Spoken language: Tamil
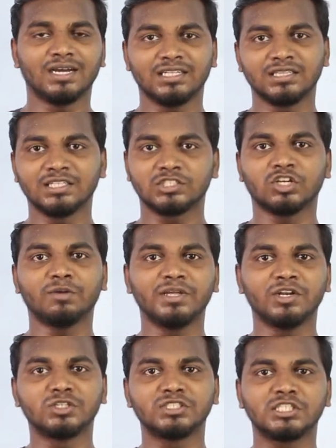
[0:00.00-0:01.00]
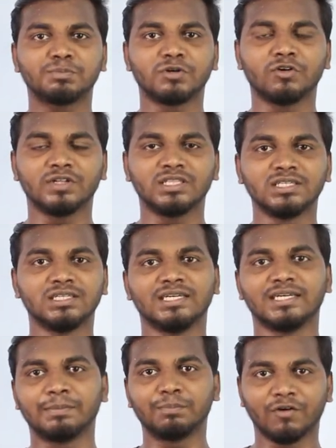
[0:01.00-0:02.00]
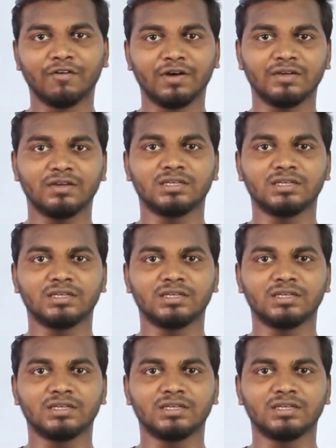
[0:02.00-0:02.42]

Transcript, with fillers: இந்த ஷாமி நோட் சிக்ஸ் ப்ரோ வந்து இப்போ வர